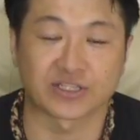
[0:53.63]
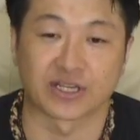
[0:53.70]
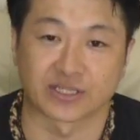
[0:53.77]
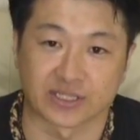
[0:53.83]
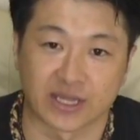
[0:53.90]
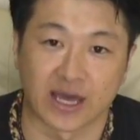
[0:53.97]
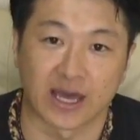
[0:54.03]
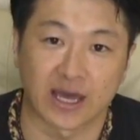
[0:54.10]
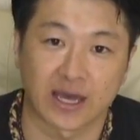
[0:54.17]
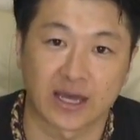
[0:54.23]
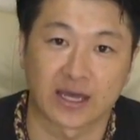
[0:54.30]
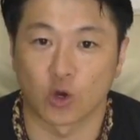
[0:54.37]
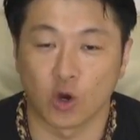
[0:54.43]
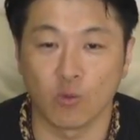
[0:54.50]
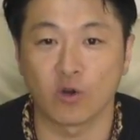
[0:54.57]
です
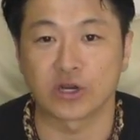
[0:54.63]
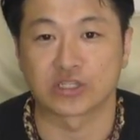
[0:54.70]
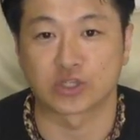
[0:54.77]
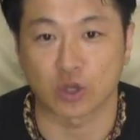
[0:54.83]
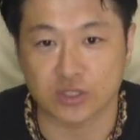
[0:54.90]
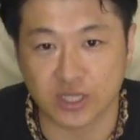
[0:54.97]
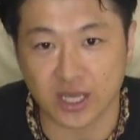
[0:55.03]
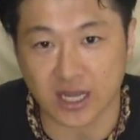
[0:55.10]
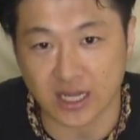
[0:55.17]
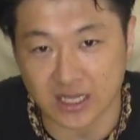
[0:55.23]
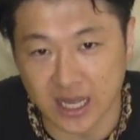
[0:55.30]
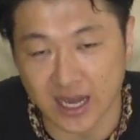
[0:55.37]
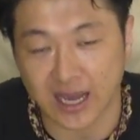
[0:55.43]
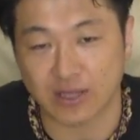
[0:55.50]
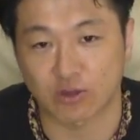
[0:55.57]
ね、主に女性が
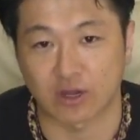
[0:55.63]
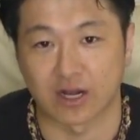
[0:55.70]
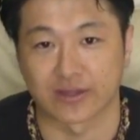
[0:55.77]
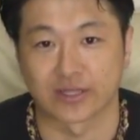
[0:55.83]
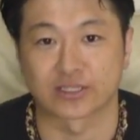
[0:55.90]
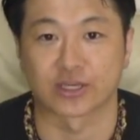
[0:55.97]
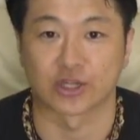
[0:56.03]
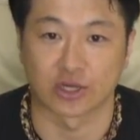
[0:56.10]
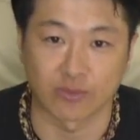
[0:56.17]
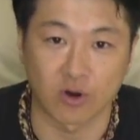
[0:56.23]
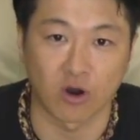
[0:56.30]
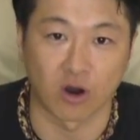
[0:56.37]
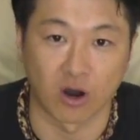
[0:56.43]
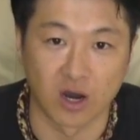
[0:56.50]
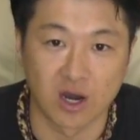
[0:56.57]
ターゲットなんですけど
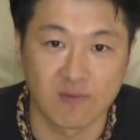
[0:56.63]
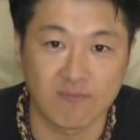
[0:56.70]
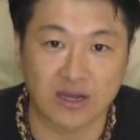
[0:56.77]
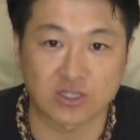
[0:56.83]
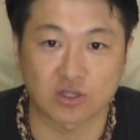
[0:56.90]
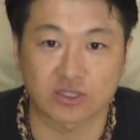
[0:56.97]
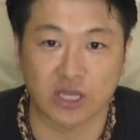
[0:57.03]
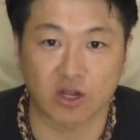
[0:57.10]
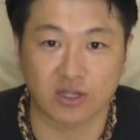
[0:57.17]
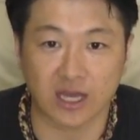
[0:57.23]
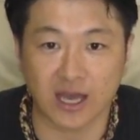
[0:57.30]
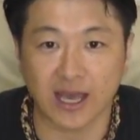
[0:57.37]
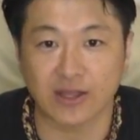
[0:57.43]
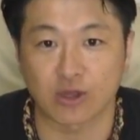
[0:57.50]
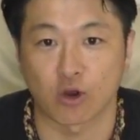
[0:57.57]
も、まあ、女性の
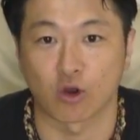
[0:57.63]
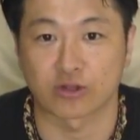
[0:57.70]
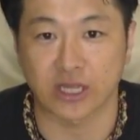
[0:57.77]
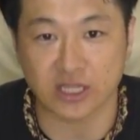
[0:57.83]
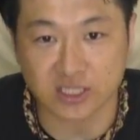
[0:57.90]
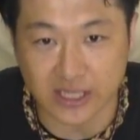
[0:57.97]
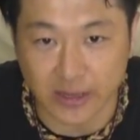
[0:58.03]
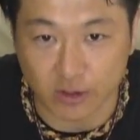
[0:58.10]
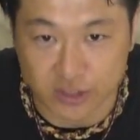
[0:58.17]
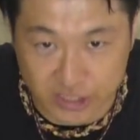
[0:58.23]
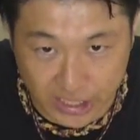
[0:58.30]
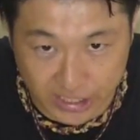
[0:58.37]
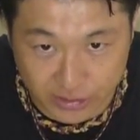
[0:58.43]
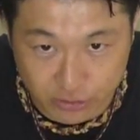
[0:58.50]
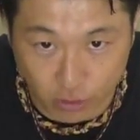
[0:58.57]
ダイエットのお手伝いをし
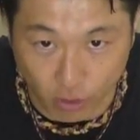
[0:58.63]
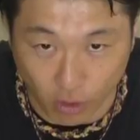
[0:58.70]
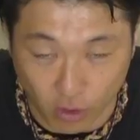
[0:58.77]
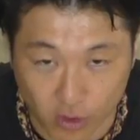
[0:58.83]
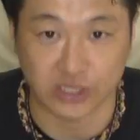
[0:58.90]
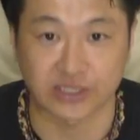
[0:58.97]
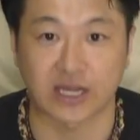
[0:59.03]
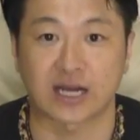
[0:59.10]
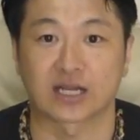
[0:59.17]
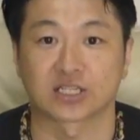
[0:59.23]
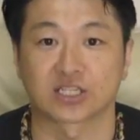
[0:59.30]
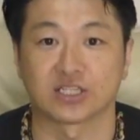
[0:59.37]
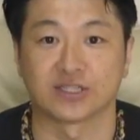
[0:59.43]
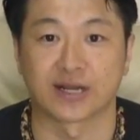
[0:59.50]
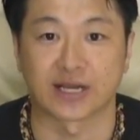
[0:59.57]
ているといった感
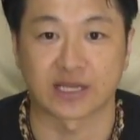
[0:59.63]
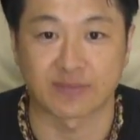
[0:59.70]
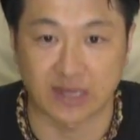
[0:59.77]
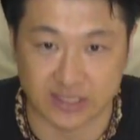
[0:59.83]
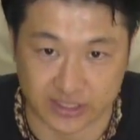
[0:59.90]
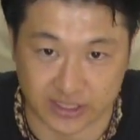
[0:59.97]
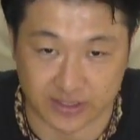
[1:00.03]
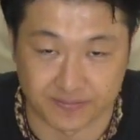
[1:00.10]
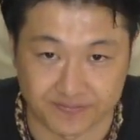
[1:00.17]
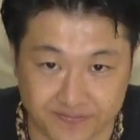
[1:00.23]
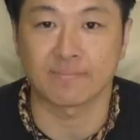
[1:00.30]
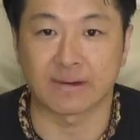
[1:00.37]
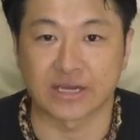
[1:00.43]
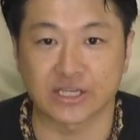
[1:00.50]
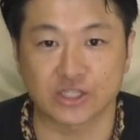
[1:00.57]
じになります。
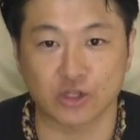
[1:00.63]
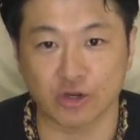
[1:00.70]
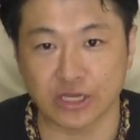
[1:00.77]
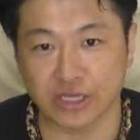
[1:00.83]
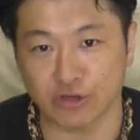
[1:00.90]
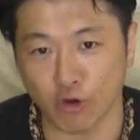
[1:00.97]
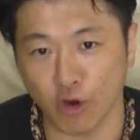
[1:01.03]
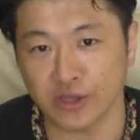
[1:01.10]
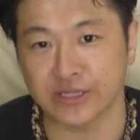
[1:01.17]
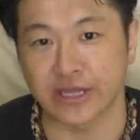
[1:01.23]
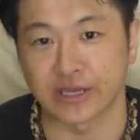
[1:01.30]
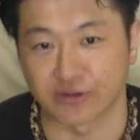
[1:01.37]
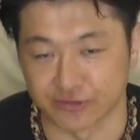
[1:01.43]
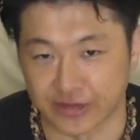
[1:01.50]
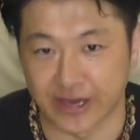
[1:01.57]
まあ、一緒に動い
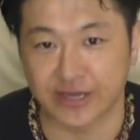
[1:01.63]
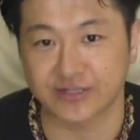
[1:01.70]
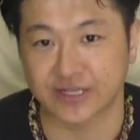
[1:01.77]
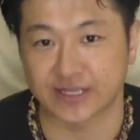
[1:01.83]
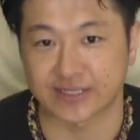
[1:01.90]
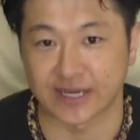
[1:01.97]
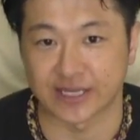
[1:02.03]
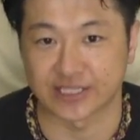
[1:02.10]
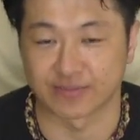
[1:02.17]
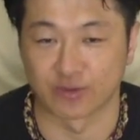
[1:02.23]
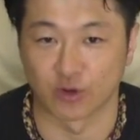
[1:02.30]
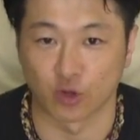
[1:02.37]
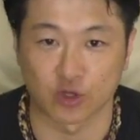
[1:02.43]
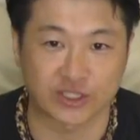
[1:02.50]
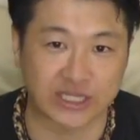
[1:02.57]
ていくね、エクササイズ
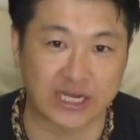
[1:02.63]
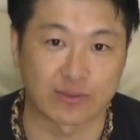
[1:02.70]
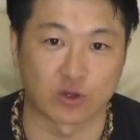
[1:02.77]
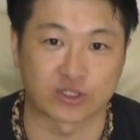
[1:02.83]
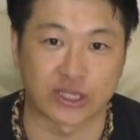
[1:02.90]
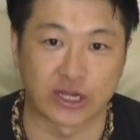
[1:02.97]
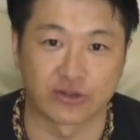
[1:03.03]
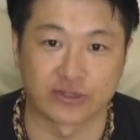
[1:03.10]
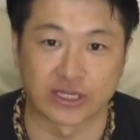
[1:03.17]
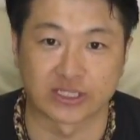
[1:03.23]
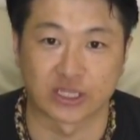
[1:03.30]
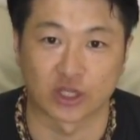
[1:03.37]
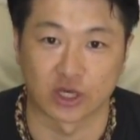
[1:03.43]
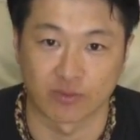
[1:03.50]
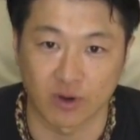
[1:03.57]
も乗したりもしてるんで
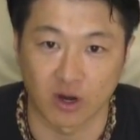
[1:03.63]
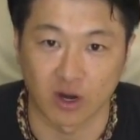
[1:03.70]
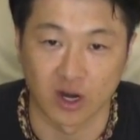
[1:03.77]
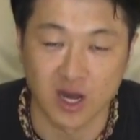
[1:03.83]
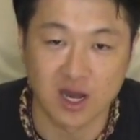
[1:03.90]
すけども、